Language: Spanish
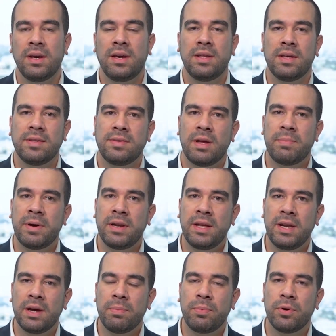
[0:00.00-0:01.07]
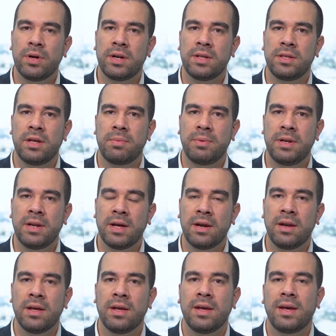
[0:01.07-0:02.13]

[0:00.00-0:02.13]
y de esta manera poder determinar